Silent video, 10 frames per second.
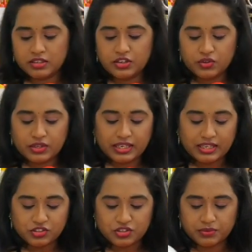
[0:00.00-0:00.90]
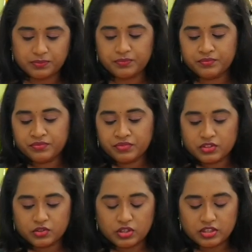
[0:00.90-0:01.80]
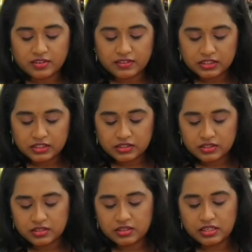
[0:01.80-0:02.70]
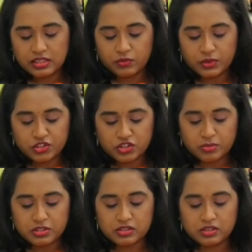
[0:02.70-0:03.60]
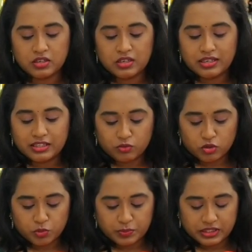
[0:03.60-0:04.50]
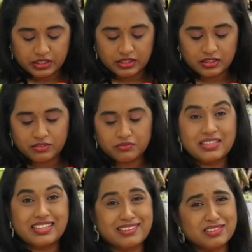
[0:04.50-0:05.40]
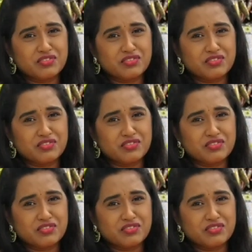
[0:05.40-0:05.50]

ரெண்டும் அட்டாச்சு ஸோ இதில் வந்துட்டு நீங்கள் வெஜிடபிள்ஸ் எதாவது வாஷ் பண்ணுறீங்கன்னா ஏதாவது